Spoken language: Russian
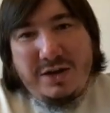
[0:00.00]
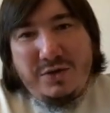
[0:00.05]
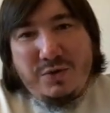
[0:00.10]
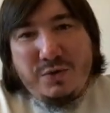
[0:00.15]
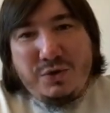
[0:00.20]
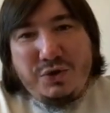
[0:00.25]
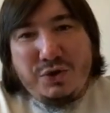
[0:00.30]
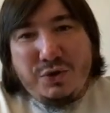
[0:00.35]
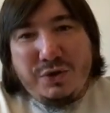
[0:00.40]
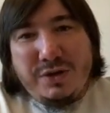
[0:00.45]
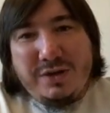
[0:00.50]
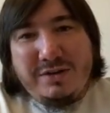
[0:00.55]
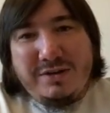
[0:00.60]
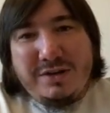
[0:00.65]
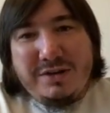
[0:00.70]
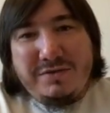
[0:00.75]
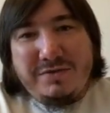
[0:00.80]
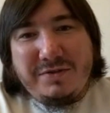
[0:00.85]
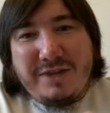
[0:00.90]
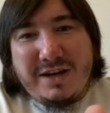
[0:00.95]
Но ученые
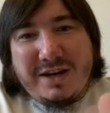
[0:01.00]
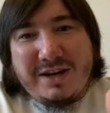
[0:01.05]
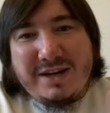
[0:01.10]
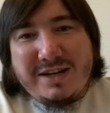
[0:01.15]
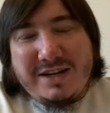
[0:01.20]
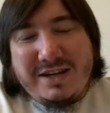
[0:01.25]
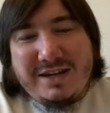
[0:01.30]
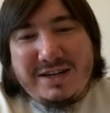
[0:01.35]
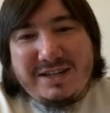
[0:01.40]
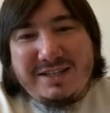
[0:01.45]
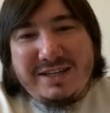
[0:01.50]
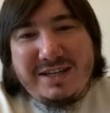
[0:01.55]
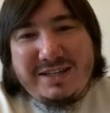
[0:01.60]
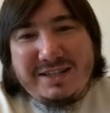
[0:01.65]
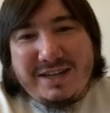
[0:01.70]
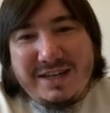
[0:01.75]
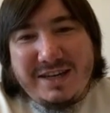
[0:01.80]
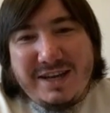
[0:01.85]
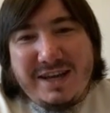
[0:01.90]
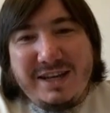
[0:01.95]
говорят, вторые
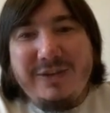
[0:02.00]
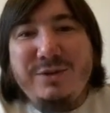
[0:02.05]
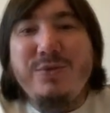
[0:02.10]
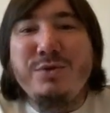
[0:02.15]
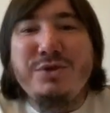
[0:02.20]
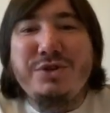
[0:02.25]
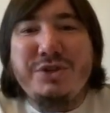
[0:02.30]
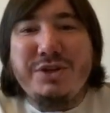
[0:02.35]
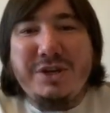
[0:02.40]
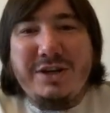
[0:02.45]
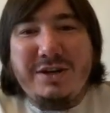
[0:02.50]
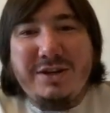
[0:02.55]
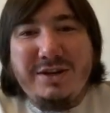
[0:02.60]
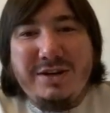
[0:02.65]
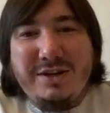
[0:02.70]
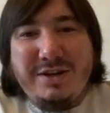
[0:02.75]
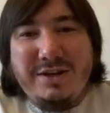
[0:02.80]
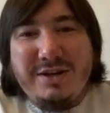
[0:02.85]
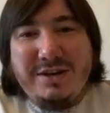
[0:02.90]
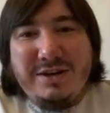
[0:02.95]
10 дней лучше,
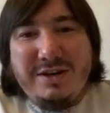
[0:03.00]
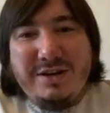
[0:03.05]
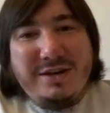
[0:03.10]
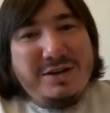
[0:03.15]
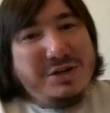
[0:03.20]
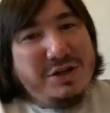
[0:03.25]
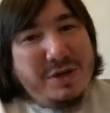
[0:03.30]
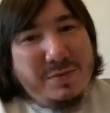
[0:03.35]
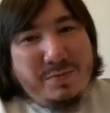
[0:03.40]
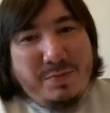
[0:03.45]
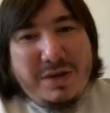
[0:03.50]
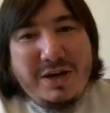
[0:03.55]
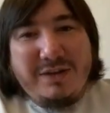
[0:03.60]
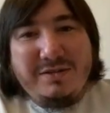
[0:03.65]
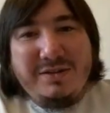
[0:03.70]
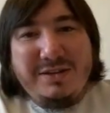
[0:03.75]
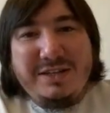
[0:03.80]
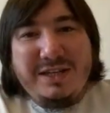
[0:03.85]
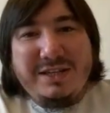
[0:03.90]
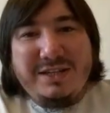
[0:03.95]
чем
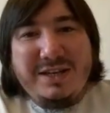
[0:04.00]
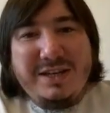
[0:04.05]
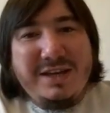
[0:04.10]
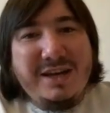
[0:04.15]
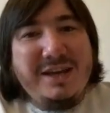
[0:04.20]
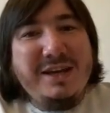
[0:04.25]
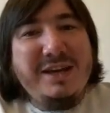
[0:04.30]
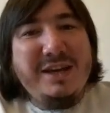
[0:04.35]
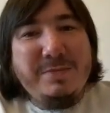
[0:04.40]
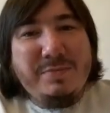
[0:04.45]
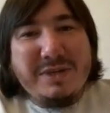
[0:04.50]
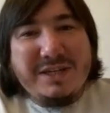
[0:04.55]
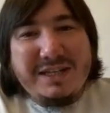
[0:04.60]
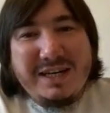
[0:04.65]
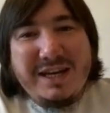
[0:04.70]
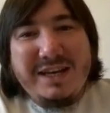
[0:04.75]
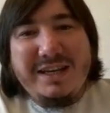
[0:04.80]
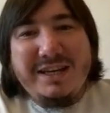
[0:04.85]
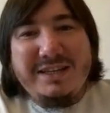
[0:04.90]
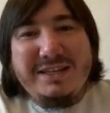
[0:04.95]
первые 10 дней, и
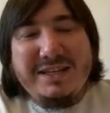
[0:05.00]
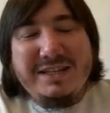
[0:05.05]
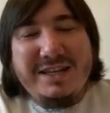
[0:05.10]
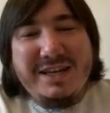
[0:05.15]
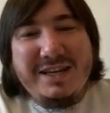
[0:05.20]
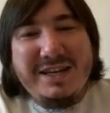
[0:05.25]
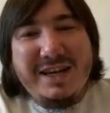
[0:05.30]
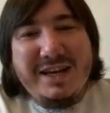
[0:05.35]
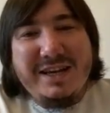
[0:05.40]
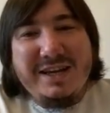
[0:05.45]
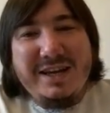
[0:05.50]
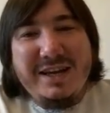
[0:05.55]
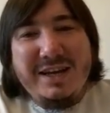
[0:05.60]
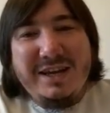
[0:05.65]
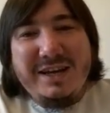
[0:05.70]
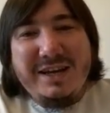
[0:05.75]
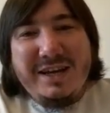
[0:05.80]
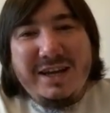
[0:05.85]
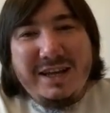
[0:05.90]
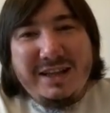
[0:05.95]
последние 10 дней
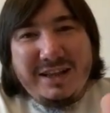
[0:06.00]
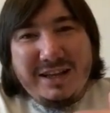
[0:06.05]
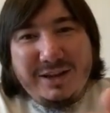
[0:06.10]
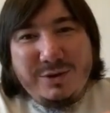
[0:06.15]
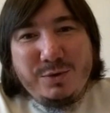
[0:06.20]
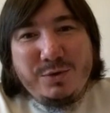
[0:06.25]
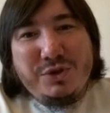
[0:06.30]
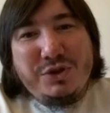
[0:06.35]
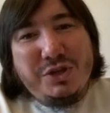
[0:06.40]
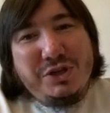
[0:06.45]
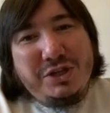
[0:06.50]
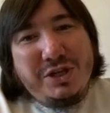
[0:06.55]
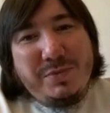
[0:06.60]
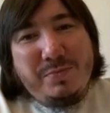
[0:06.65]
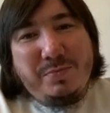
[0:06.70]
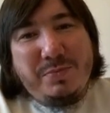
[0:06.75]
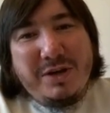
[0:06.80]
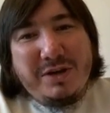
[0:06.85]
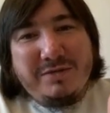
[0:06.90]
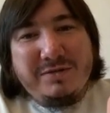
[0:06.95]
это лучше,
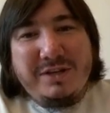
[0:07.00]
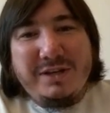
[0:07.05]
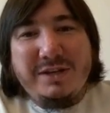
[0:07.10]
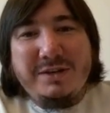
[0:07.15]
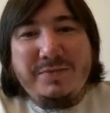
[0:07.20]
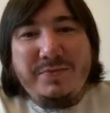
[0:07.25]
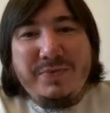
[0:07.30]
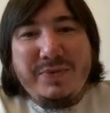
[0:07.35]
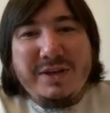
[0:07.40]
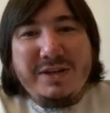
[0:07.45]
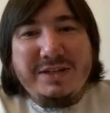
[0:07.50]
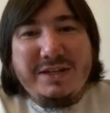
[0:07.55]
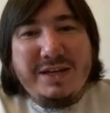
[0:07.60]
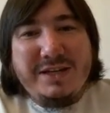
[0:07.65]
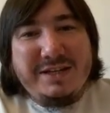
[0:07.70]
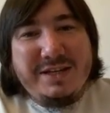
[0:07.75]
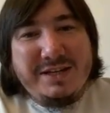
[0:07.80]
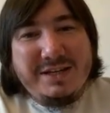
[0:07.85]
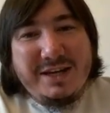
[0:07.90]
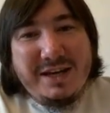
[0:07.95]
чем первые
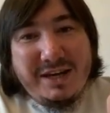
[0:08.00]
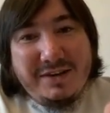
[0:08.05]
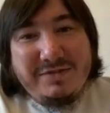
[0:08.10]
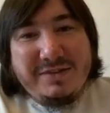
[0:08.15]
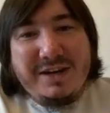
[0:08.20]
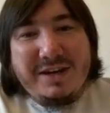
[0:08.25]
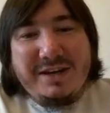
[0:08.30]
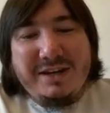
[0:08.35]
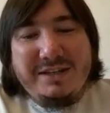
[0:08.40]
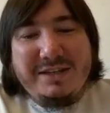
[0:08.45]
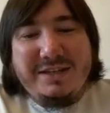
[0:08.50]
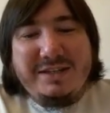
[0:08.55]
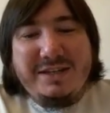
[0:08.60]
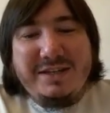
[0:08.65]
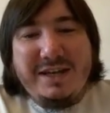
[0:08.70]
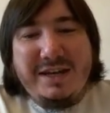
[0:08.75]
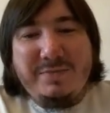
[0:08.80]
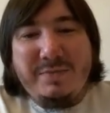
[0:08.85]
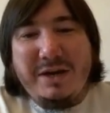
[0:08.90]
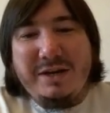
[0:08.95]
10 дней и вторые
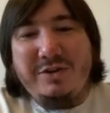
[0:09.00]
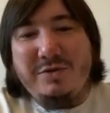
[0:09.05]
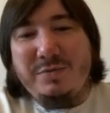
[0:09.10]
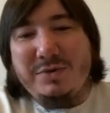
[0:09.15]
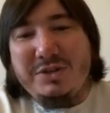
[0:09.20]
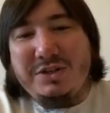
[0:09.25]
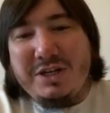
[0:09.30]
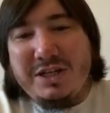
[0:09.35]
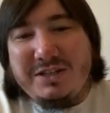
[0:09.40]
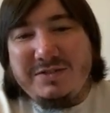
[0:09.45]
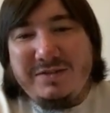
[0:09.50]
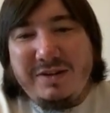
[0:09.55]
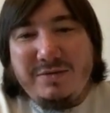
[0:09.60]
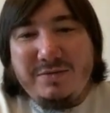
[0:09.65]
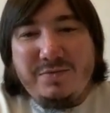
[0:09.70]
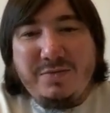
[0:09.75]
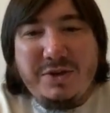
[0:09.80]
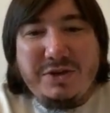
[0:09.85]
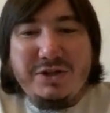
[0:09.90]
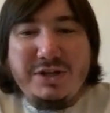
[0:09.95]
10 дней. Поэтому мы сейчас с
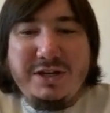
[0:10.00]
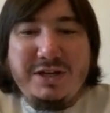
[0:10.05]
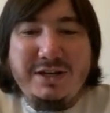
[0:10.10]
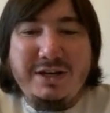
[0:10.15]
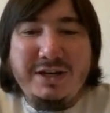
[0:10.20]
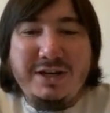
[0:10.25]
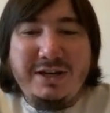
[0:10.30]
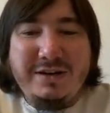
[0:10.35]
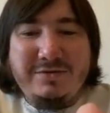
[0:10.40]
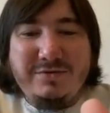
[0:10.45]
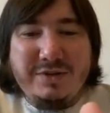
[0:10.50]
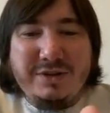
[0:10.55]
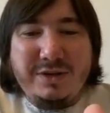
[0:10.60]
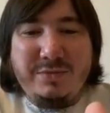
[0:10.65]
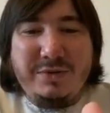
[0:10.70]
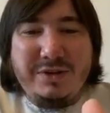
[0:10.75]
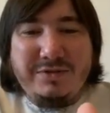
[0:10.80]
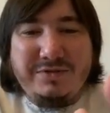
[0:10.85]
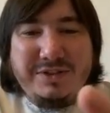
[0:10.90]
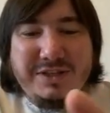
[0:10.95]
вами пришли вот
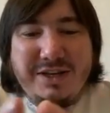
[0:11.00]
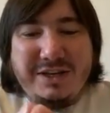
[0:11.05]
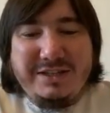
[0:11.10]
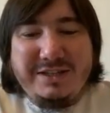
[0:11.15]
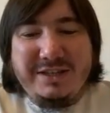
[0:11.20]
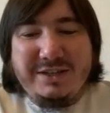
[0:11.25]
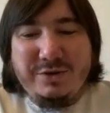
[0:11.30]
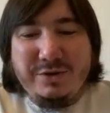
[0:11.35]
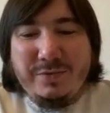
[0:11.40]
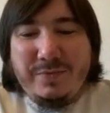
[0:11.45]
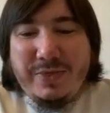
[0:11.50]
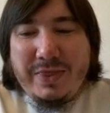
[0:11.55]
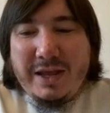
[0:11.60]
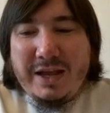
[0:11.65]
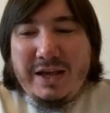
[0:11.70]
именно в середину.